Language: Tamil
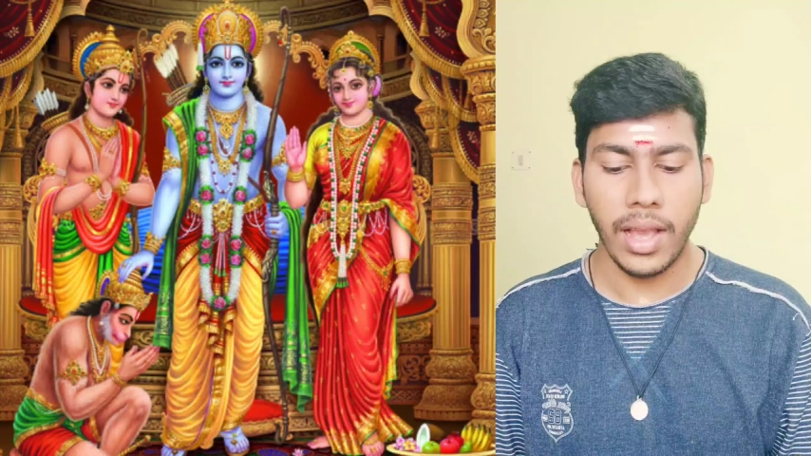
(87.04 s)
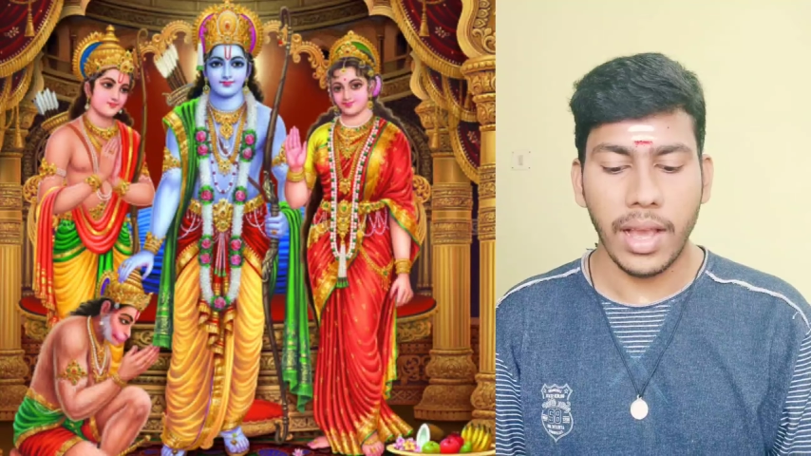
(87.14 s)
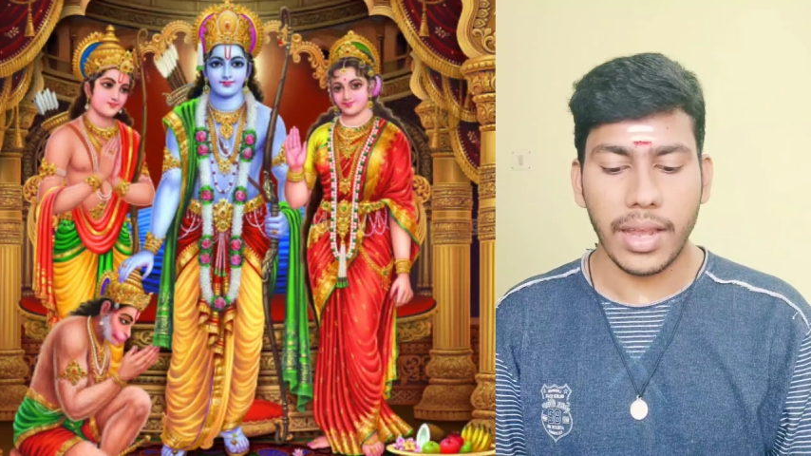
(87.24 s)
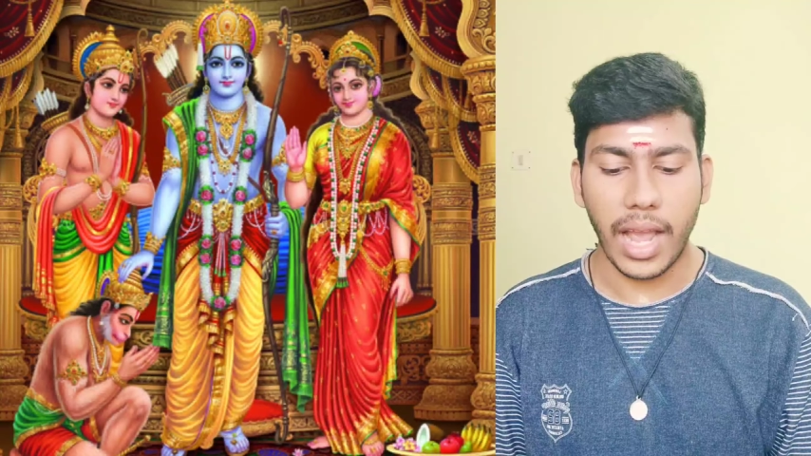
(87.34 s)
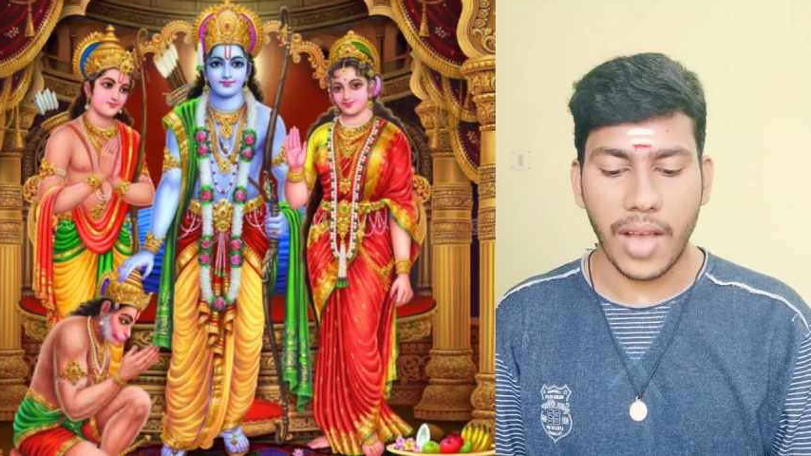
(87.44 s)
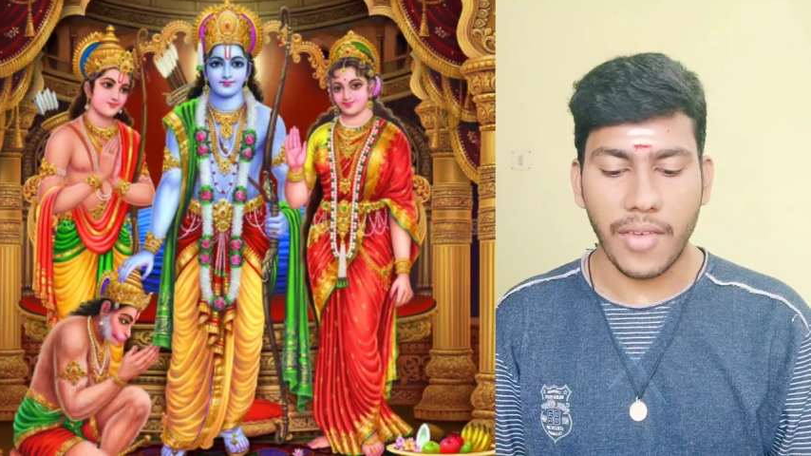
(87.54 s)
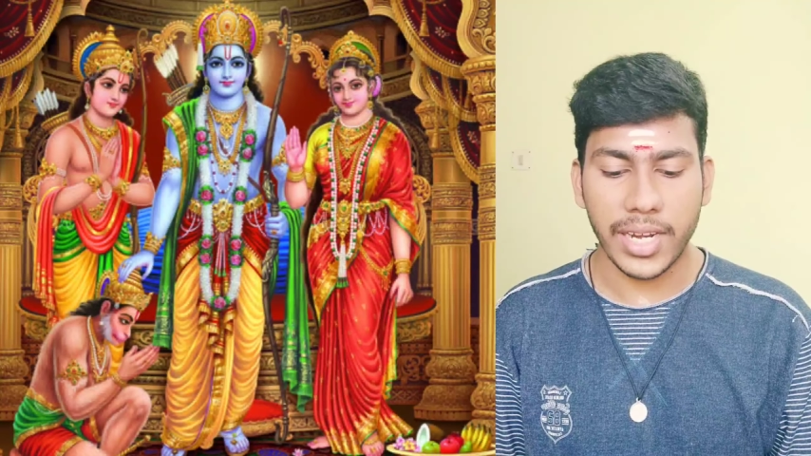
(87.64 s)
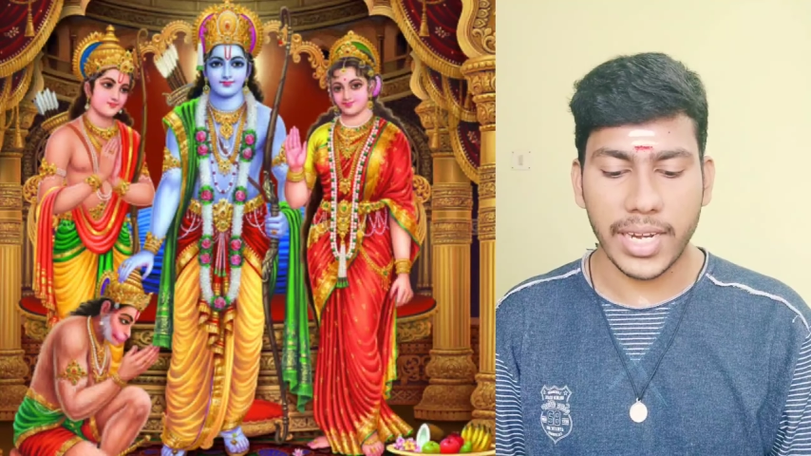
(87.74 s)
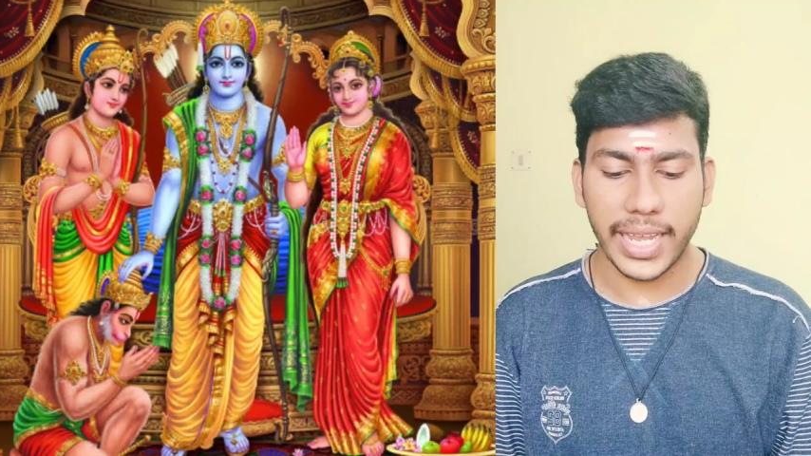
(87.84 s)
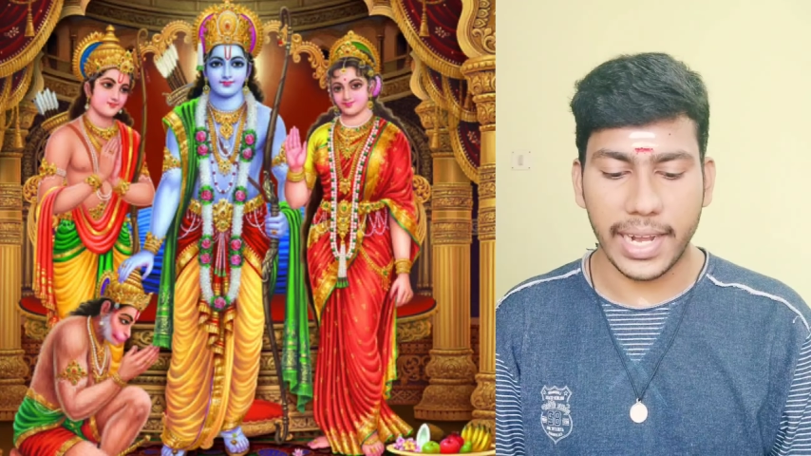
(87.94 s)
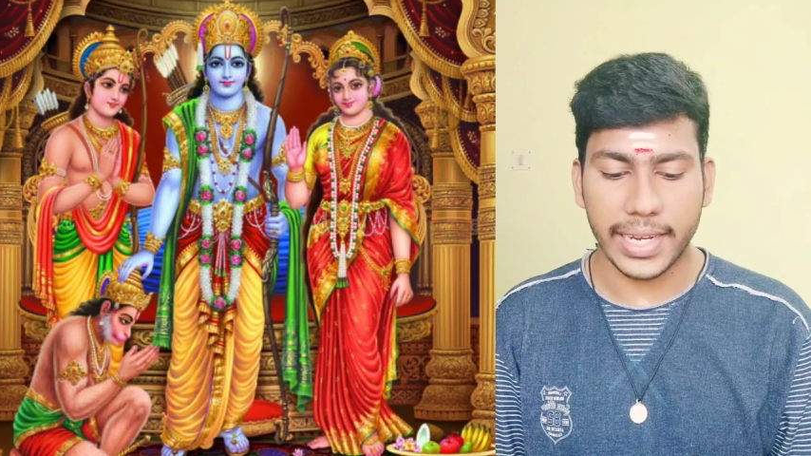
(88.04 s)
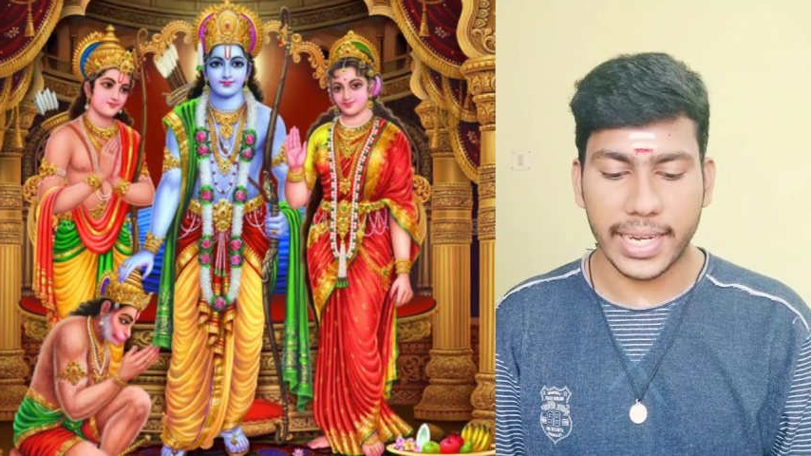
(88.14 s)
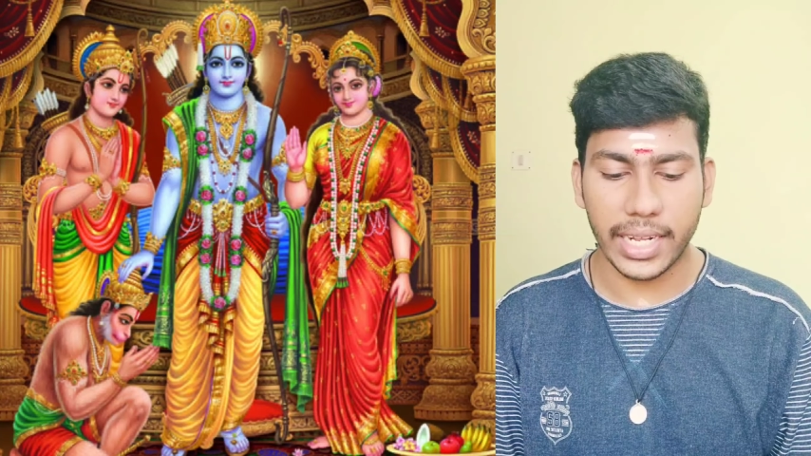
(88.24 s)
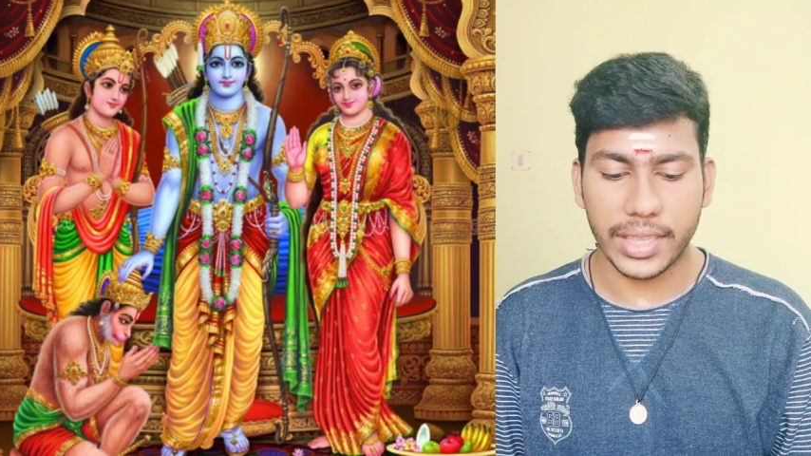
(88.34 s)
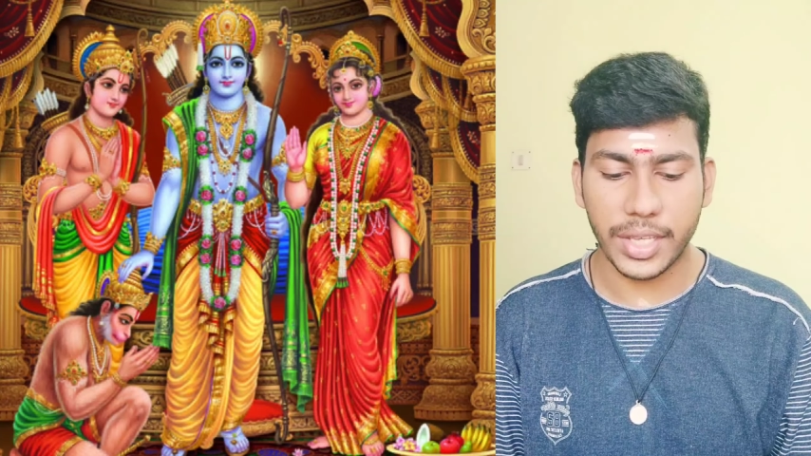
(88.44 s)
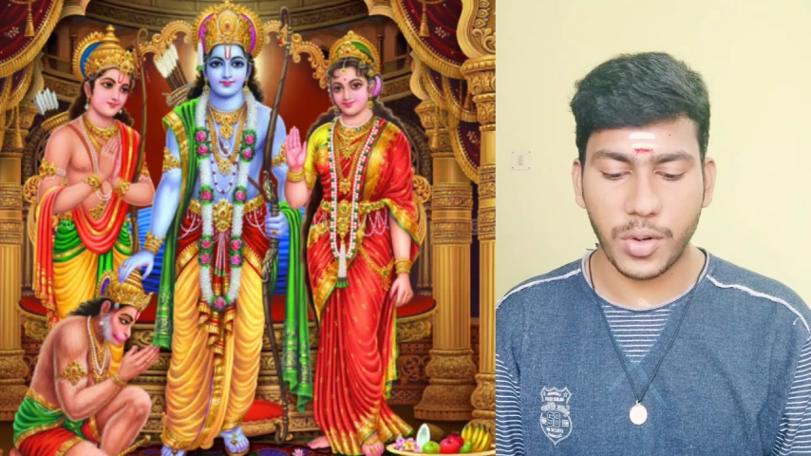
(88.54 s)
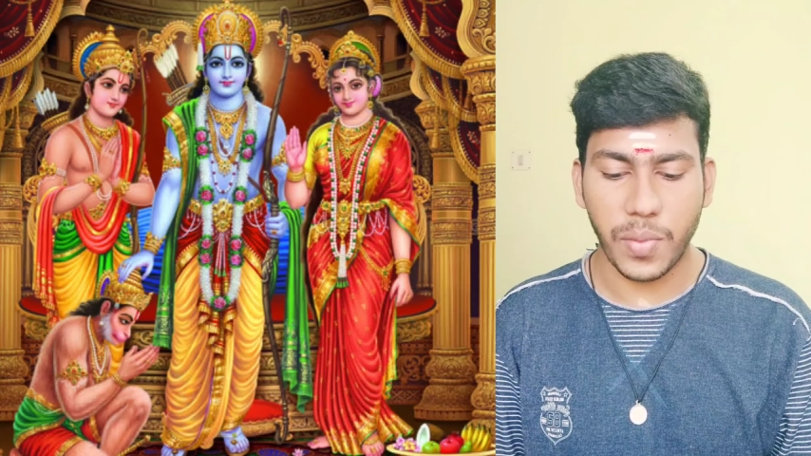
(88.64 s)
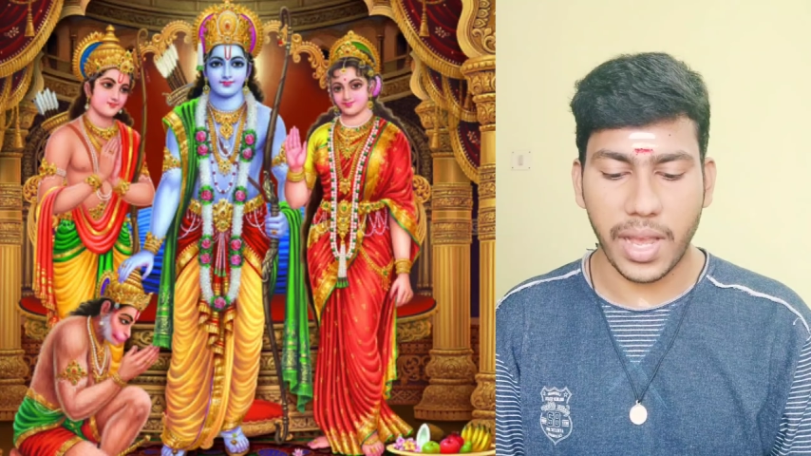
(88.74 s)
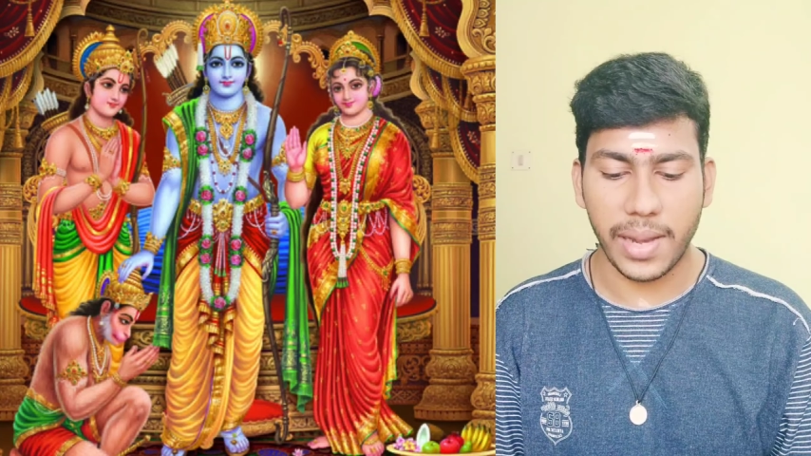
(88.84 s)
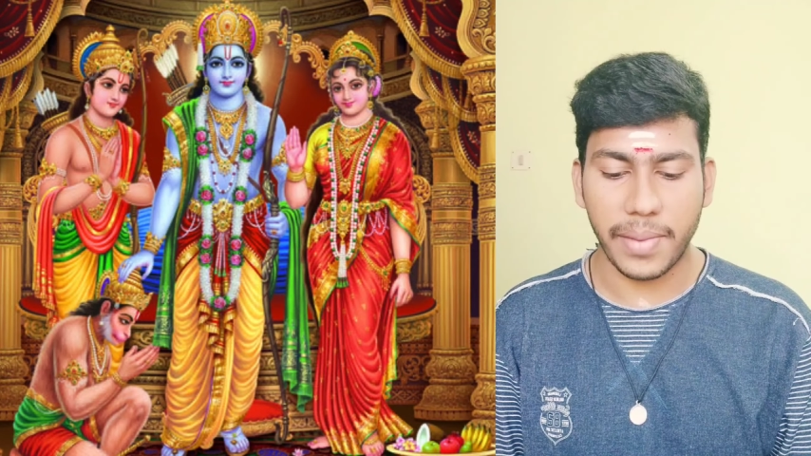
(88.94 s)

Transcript: ராவணனை அழிக்க திருமால்